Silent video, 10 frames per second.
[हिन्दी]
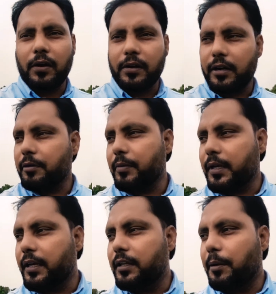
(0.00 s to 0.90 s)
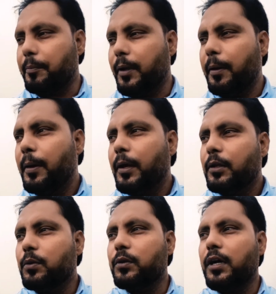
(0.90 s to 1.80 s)
है कॉन्ट्रैक्ट पे खेत अपना
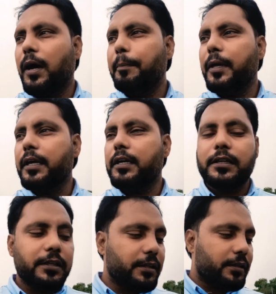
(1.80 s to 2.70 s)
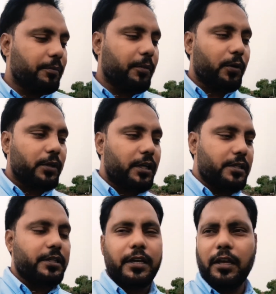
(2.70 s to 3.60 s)
तो यहाँ पे एक मौर्या
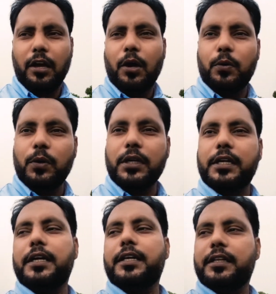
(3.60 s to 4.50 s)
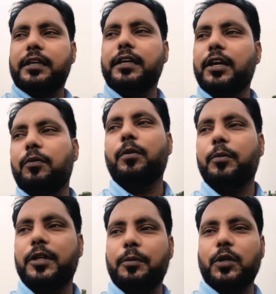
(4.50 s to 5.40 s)
जी हैं उन्होंने खेती की है वो
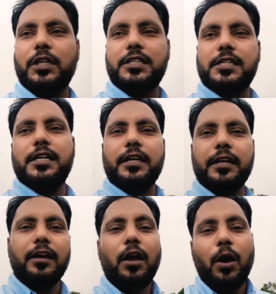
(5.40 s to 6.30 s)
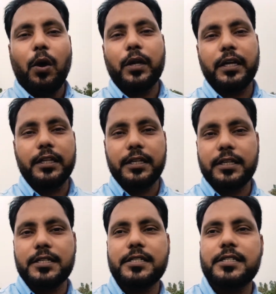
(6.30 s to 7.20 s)
मुझे बहुत अच्छी लगी और खेती
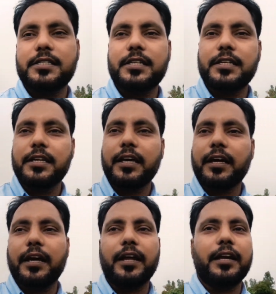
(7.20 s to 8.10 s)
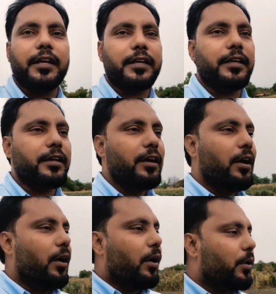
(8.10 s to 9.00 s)
किस चीज़ की की है करेले की
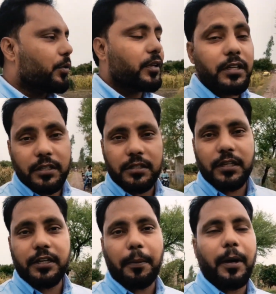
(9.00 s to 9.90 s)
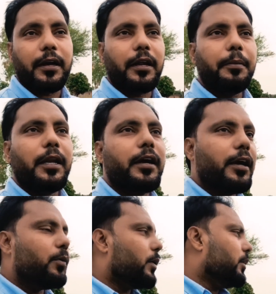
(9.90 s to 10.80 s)
और उसके नीचे टमाटर भी
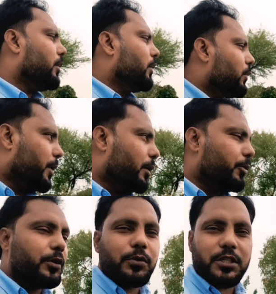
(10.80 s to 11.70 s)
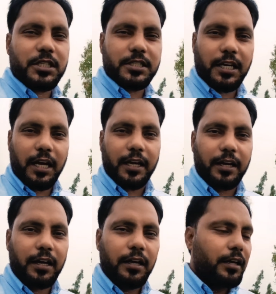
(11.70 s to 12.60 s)
लगाया हुआ ना बड़ा मुझे कुछ अच्छा
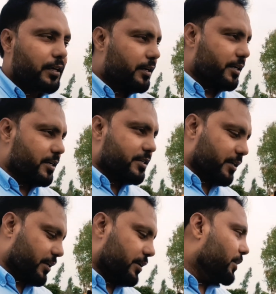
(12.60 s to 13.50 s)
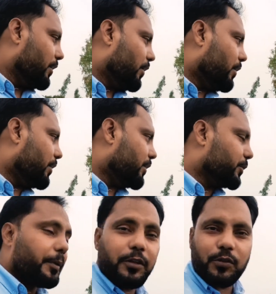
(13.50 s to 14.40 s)
लगा इंटरेस्टिंग आ,
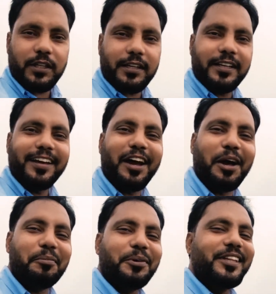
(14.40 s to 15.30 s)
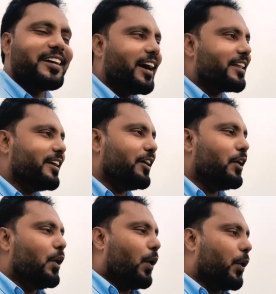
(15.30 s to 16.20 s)
तो मैंने सोचा चलिए आपको दिखाते हैं
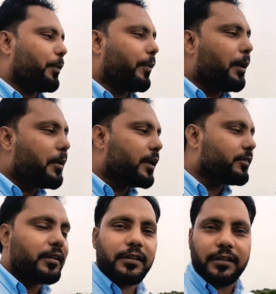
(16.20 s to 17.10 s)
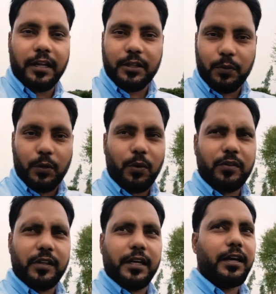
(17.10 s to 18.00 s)
और मैं भी ऐसे जाते हुए
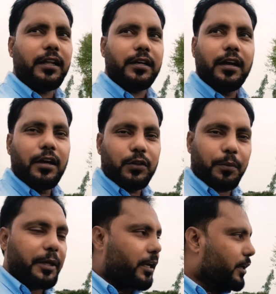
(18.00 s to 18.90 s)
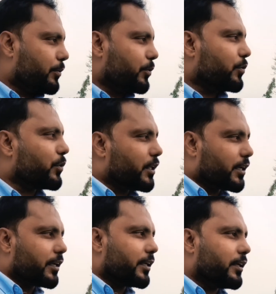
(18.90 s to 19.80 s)
रोड से देखा था तो अभी करीब से उसको
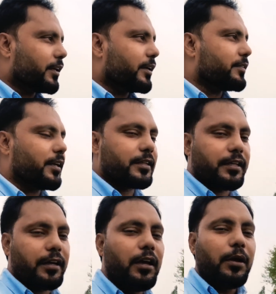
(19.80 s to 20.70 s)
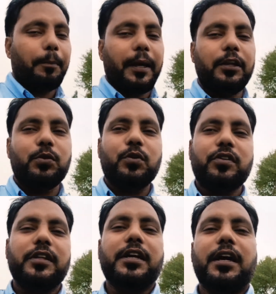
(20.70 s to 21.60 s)
देखेंगे कैसा लगता है पहले दूर
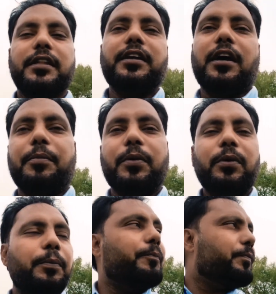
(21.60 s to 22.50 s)
से दिखाते हैं आपको